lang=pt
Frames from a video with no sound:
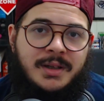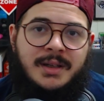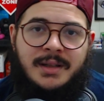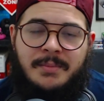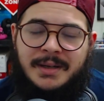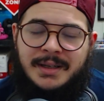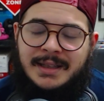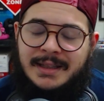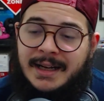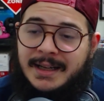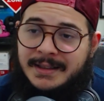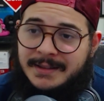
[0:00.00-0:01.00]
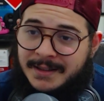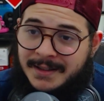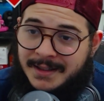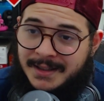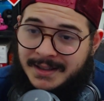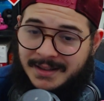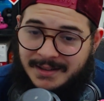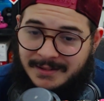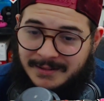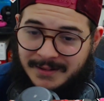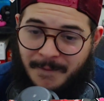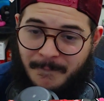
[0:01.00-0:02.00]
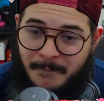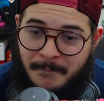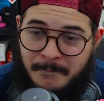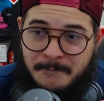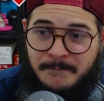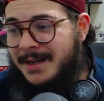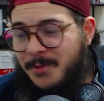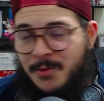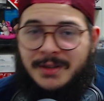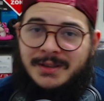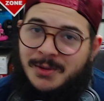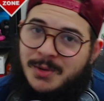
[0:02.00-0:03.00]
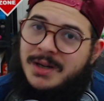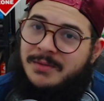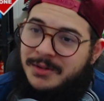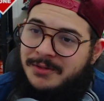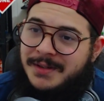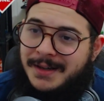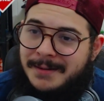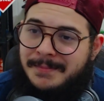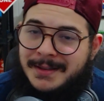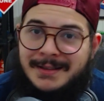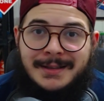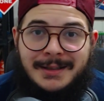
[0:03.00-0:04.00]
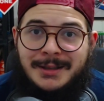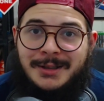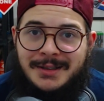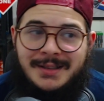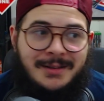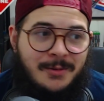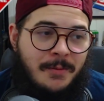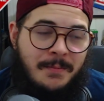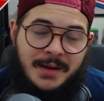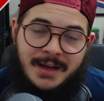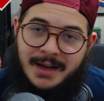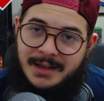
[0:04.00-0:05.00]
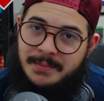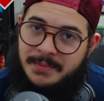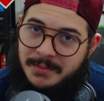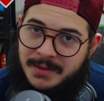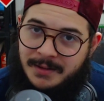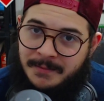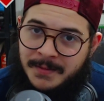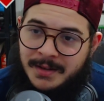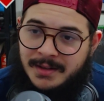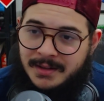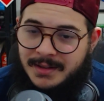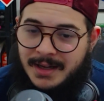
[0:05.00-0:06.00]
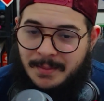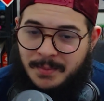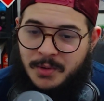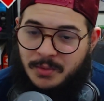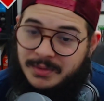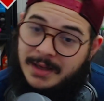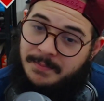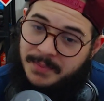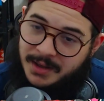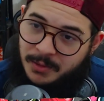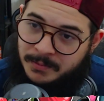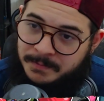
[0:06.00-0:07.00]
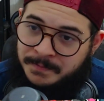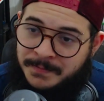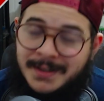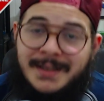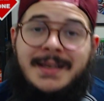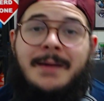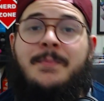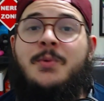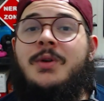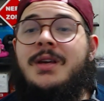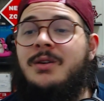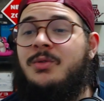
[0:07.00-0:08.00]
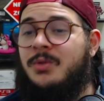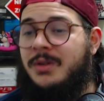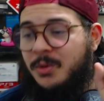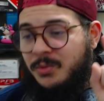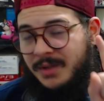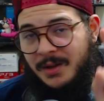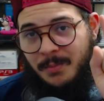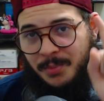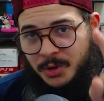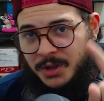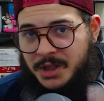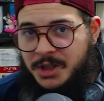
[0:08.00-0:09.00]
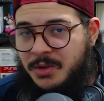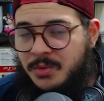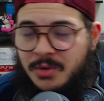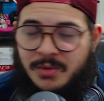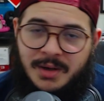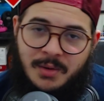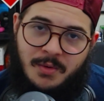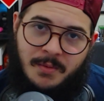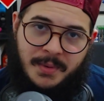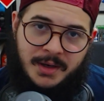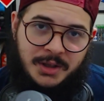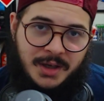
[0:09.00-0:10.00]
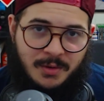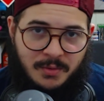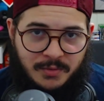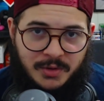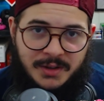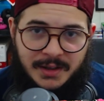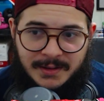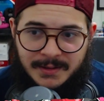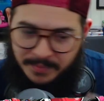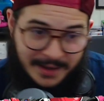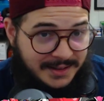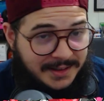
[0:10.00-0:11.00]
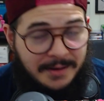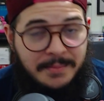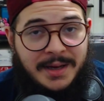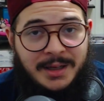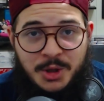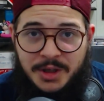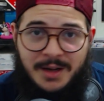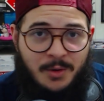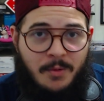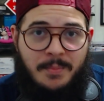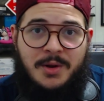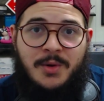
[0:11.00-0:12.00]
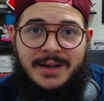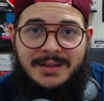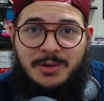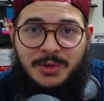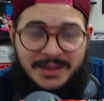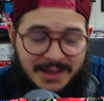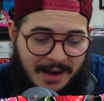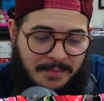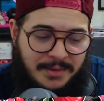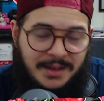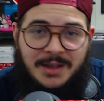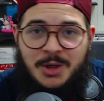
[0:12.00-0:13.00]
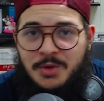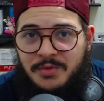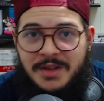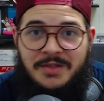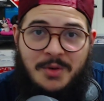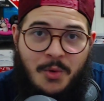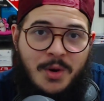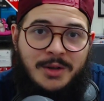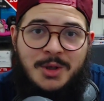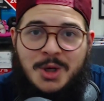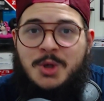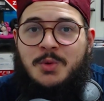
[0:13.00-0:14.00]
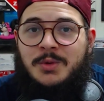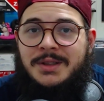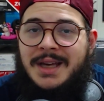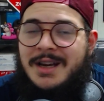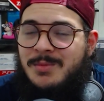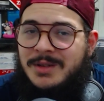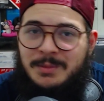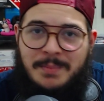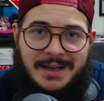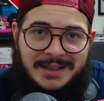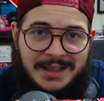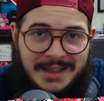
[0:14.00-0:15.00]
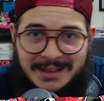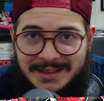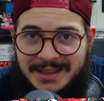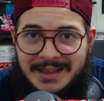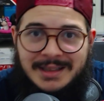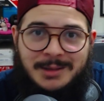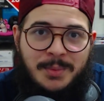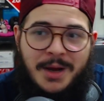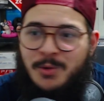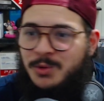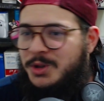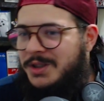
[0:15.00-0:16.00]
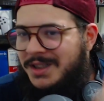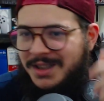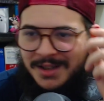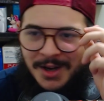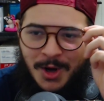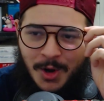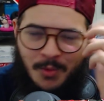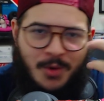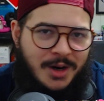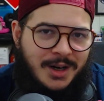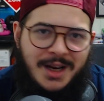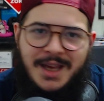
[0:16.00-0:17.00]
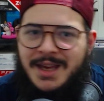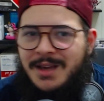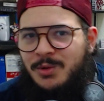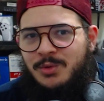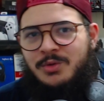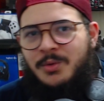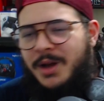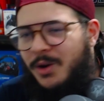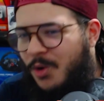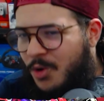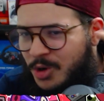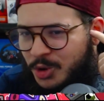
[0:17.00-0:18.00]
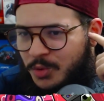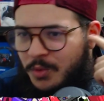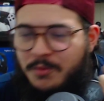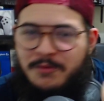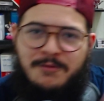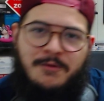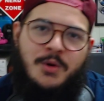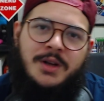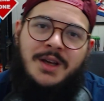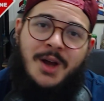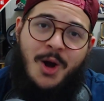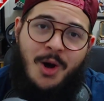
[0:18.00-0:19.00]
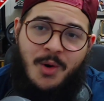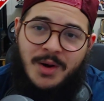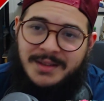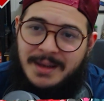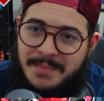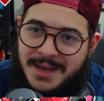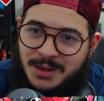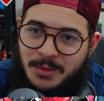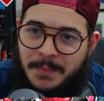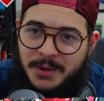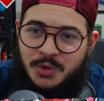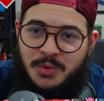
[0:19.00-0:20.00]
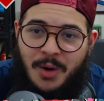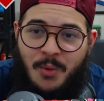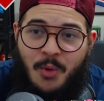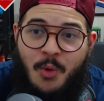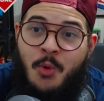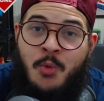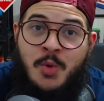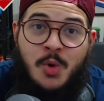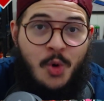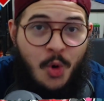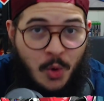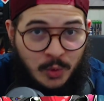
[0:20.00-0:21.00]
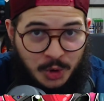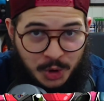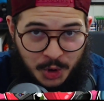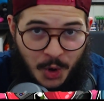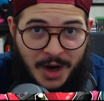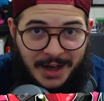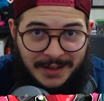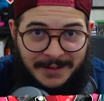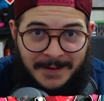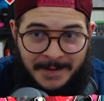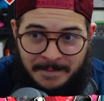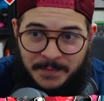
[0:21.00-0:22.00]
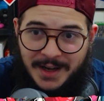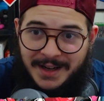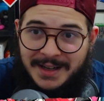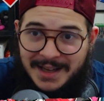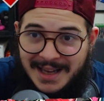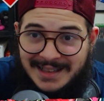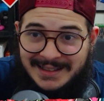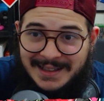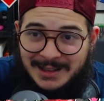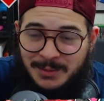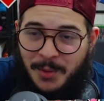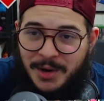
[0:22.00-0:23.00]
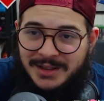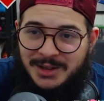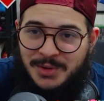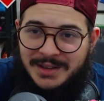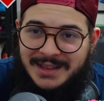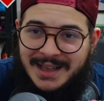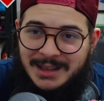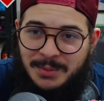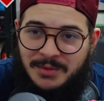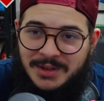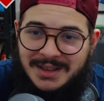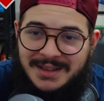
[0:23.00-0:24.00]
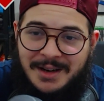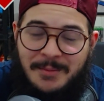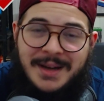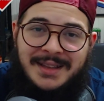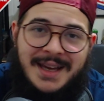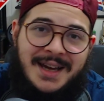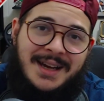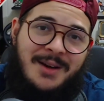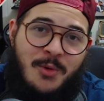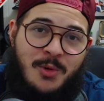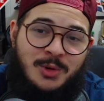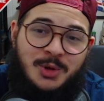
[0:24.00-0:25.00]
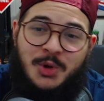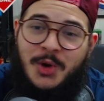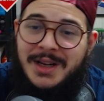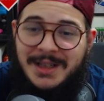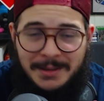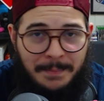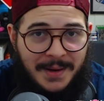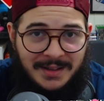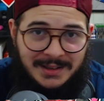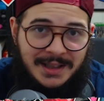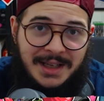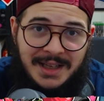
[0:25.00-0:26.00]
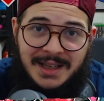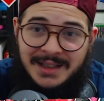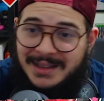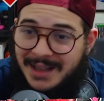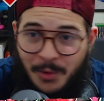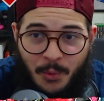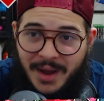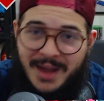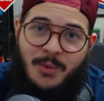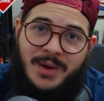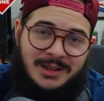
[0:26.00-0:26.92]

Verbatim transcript: né, dar uma guinada. Então a coisa agora vai ficar bastante complicada para mim, né, por um tempinho. E é por isso que eu tenho um projetinho que eu quero compartilhar com vocês. Basicamente, quem acompanha o canal sabe que de vez em quando a gente consegue umas parceriazinhas para conseguir um óculos, um relógio, um fone ou até mesmo, pessoal, um console. Tá? Esse Xbox Series S, para vocês terem uma ideia, é um console de parceria, não é o